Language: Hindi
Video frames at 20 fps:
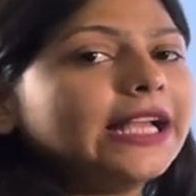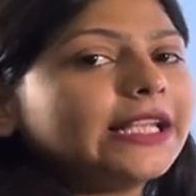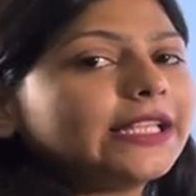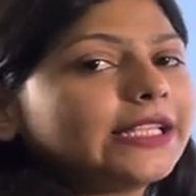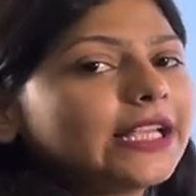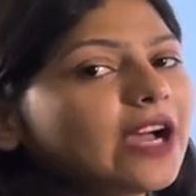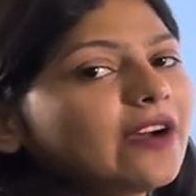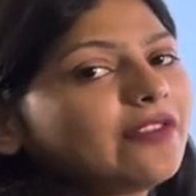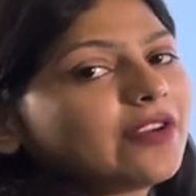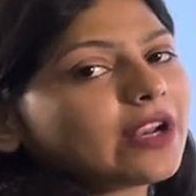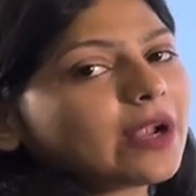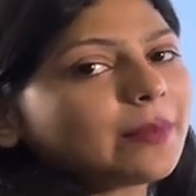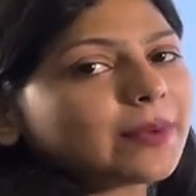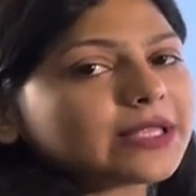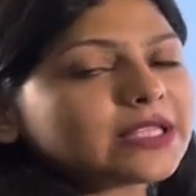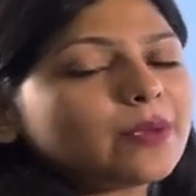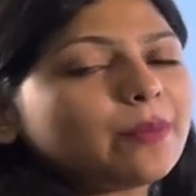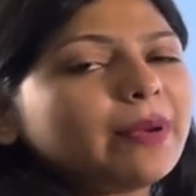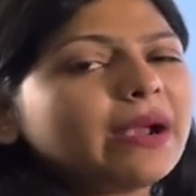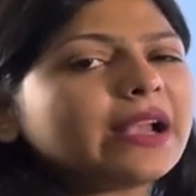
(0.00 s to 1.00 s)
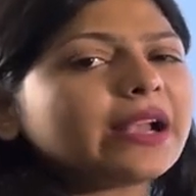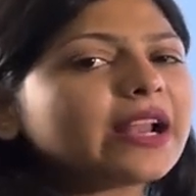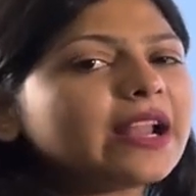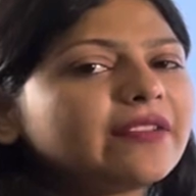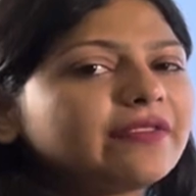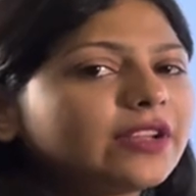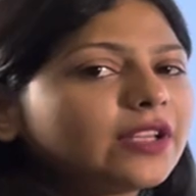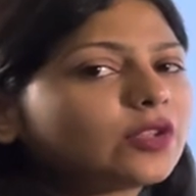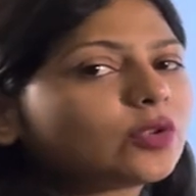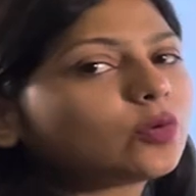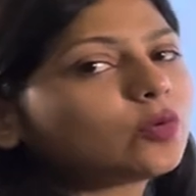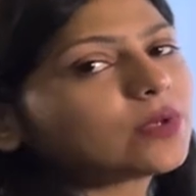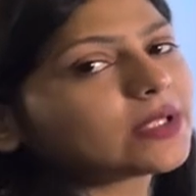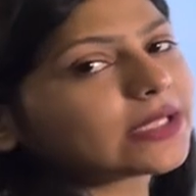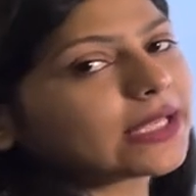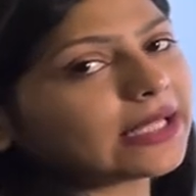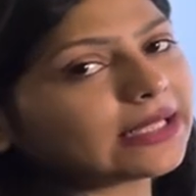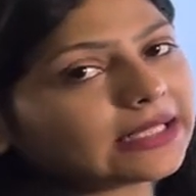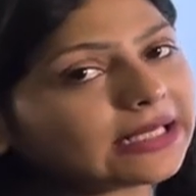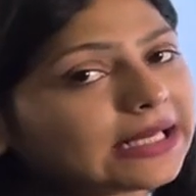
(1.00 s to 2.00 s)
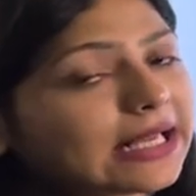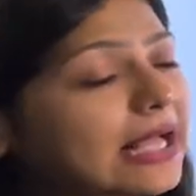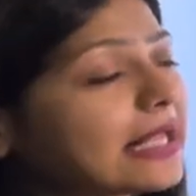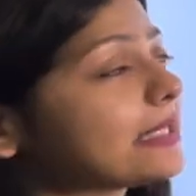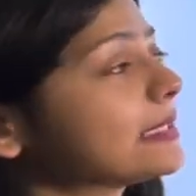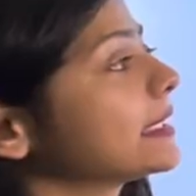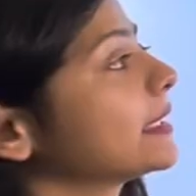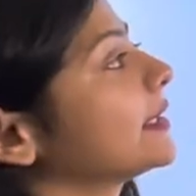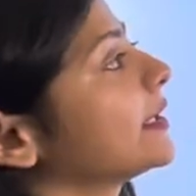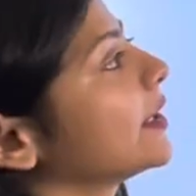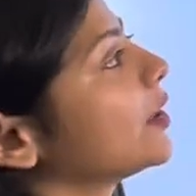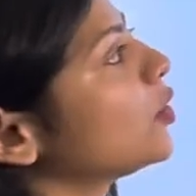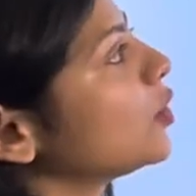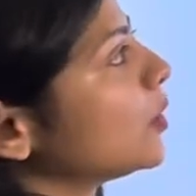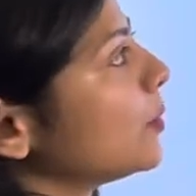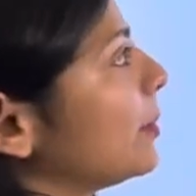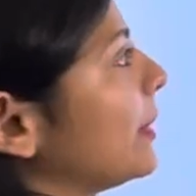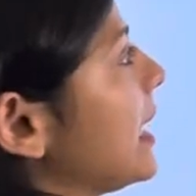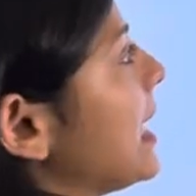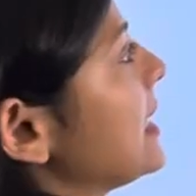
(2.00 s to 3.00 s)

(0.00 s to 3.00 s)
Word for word: या फिर आप किसी पेनड्राइव के थ्रू इसके अंदर डाल सकते हैं और पढ़ा